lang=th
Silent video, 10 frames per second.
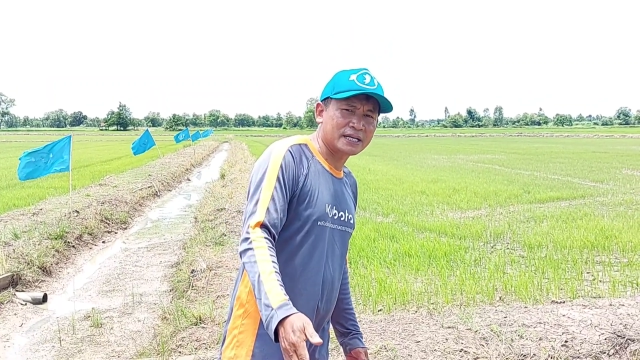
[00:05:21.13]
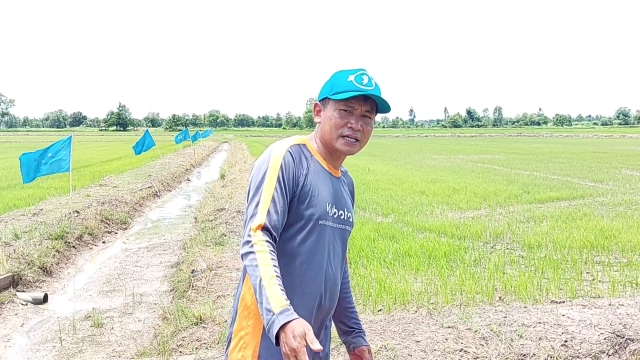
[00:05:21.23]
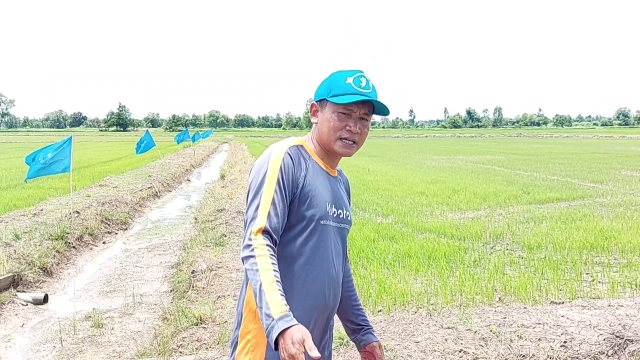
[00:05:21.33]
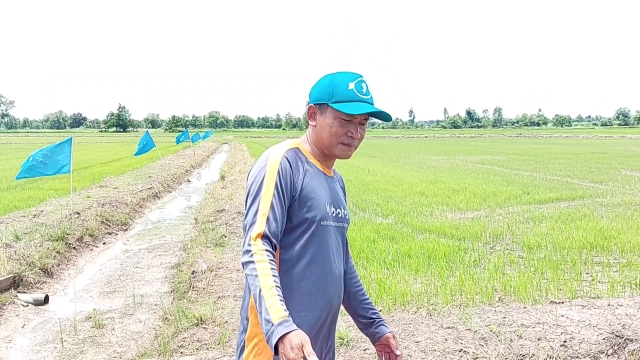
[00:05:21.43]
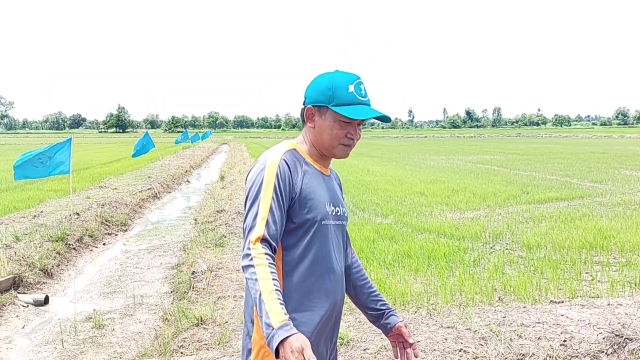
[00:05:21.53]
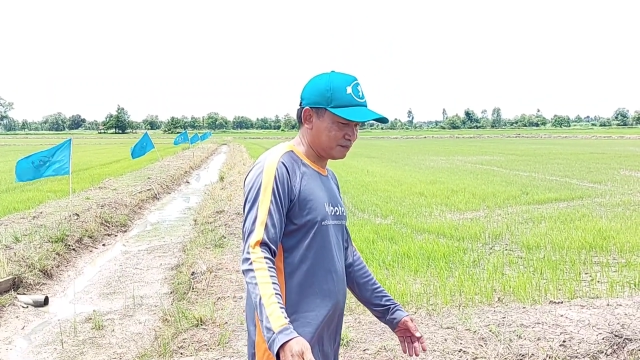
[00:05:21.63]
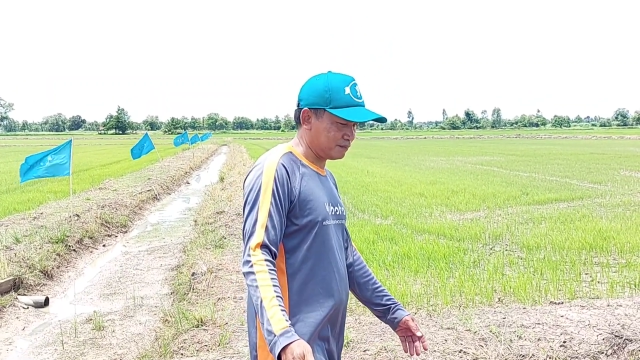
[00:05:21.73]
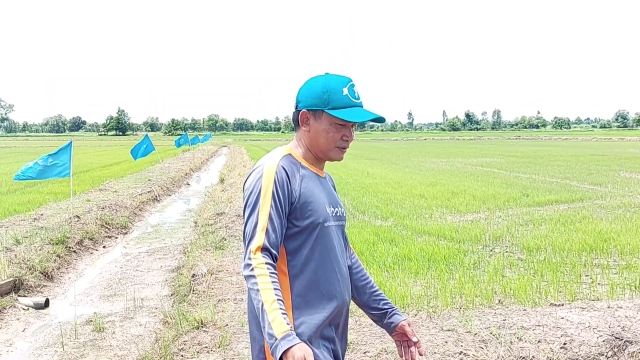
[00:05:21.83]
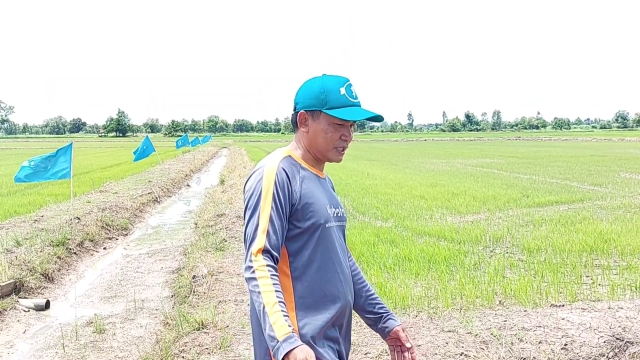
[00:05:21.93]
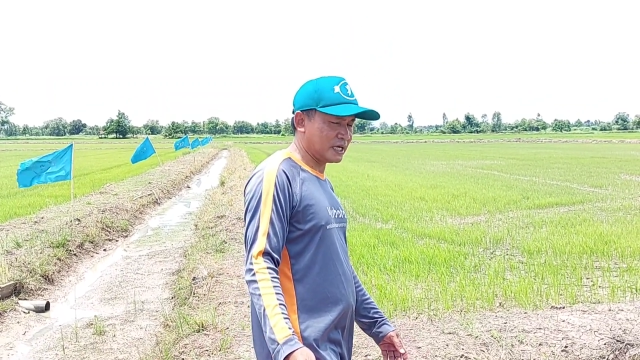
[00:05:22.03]
นนะครับ
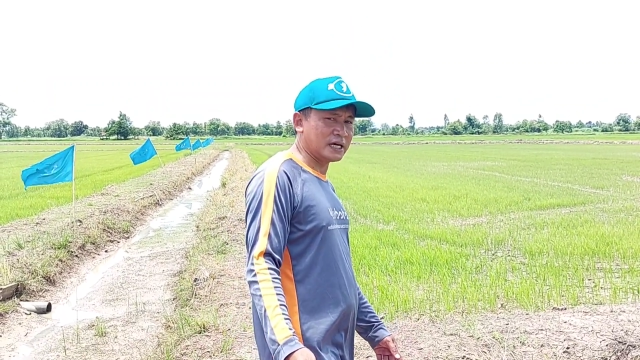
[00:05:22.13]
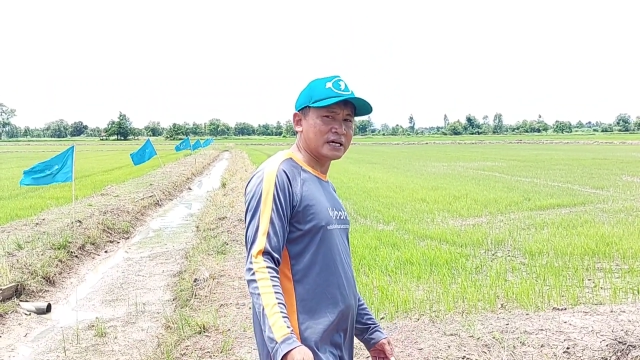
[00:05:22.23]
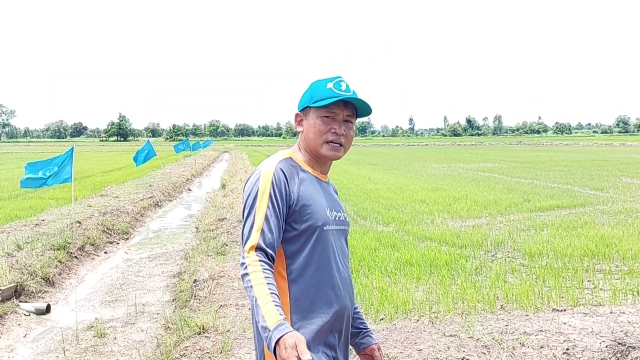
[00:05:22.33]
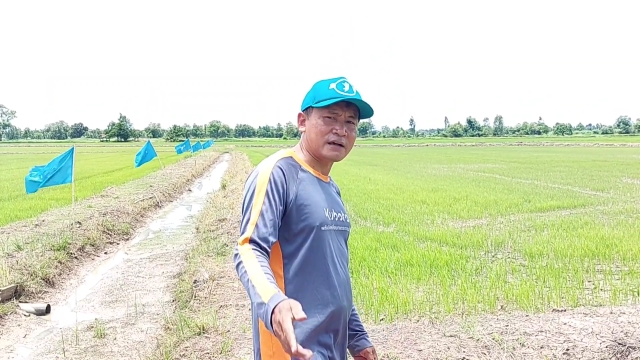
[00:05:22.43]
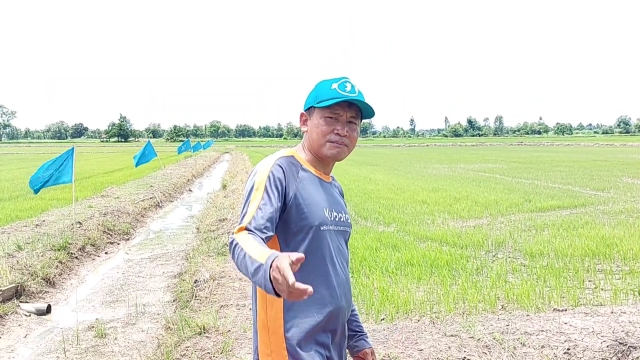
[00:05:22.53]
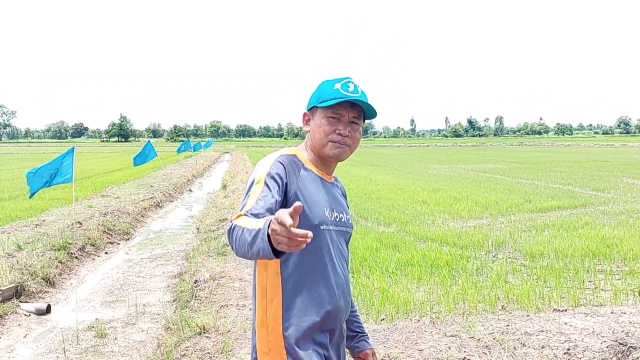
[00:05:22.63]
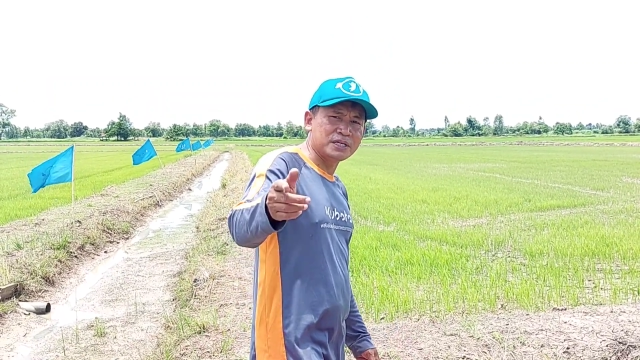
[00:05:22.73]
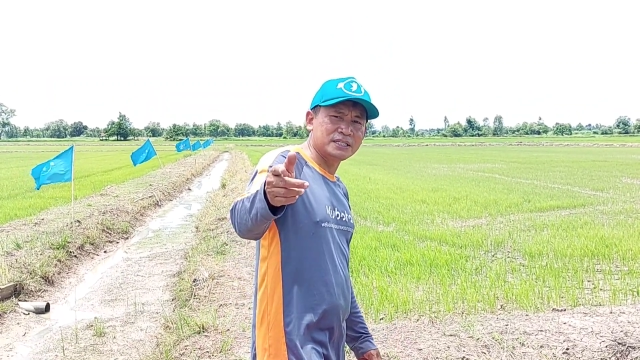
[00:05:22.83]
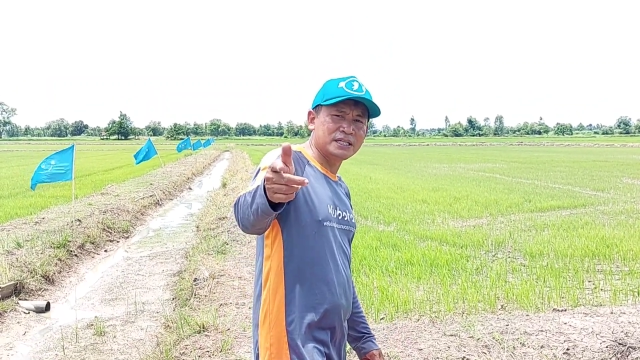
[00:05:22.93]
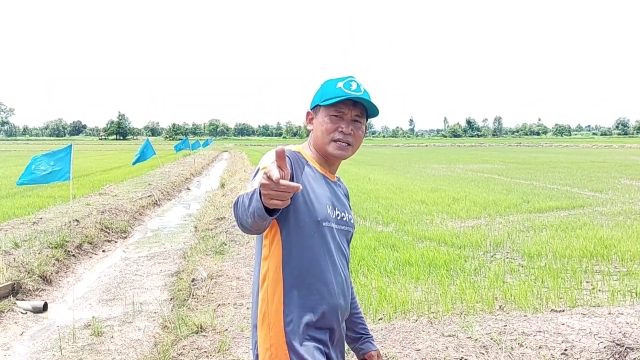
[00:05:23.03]
กับ
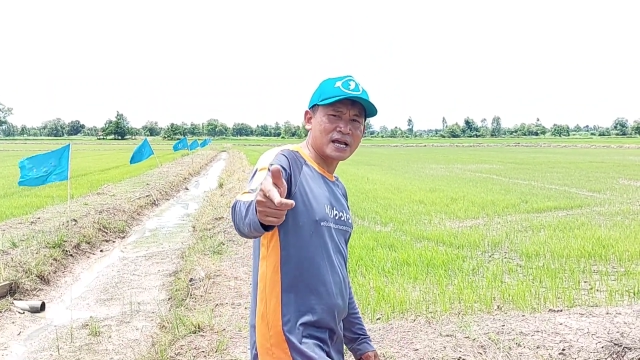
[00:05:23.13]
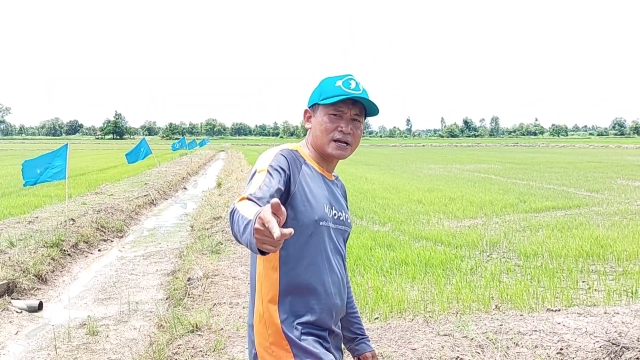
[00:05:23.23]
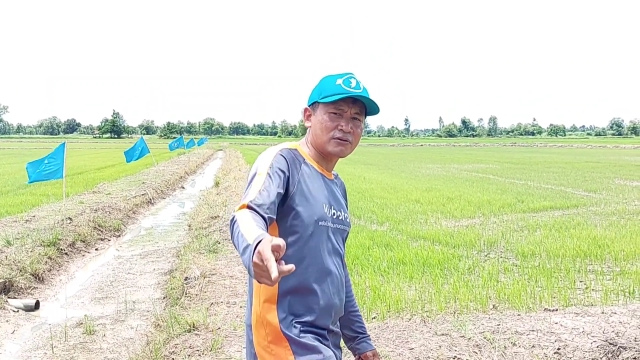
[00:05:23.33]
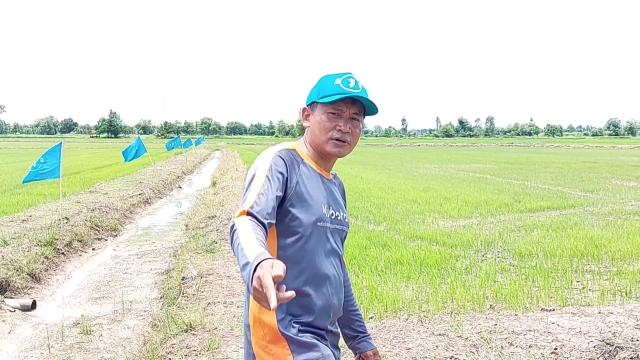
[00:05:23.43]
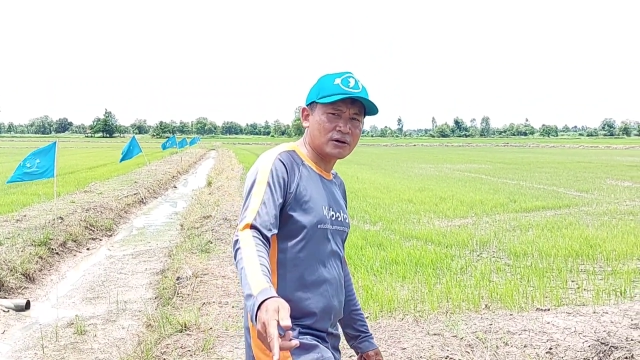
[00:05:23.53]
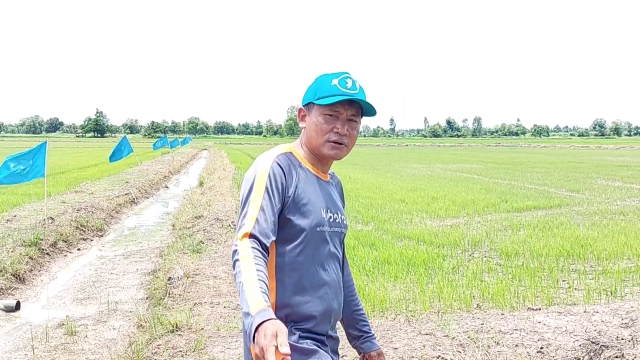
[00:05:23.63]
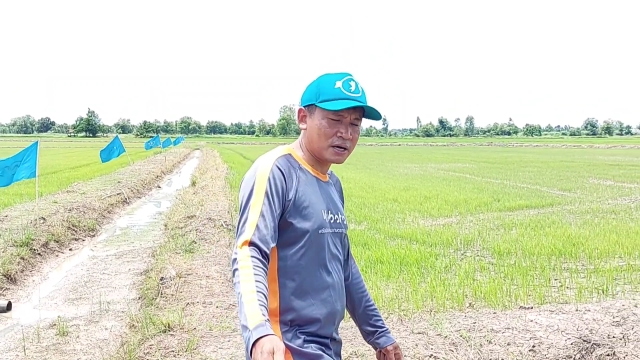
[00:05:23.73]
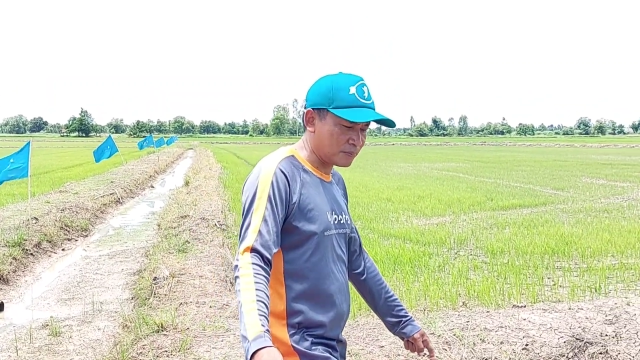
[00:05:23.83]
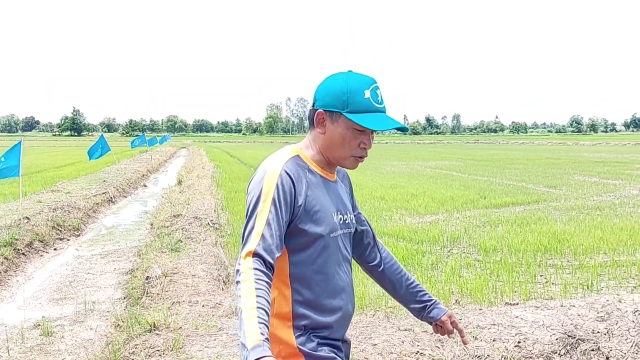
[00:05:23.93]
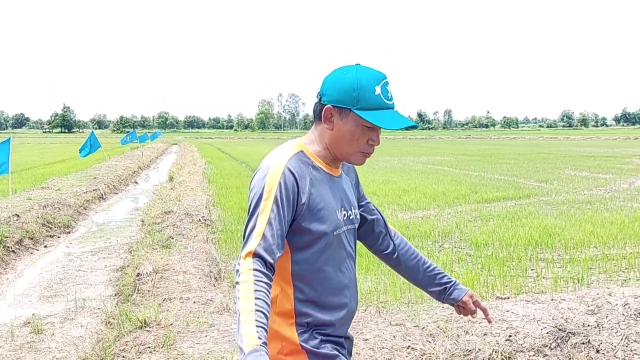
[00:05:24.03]
พื้นที่นาของเราค
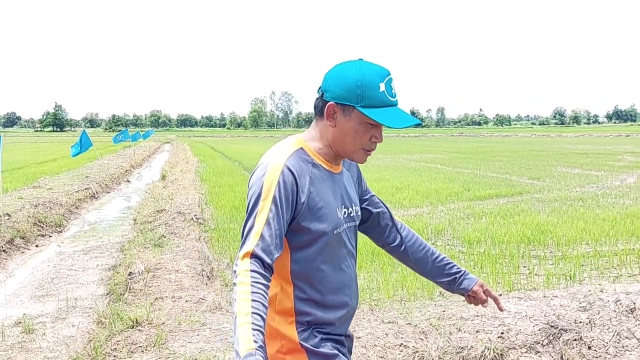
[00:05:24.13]
รับผม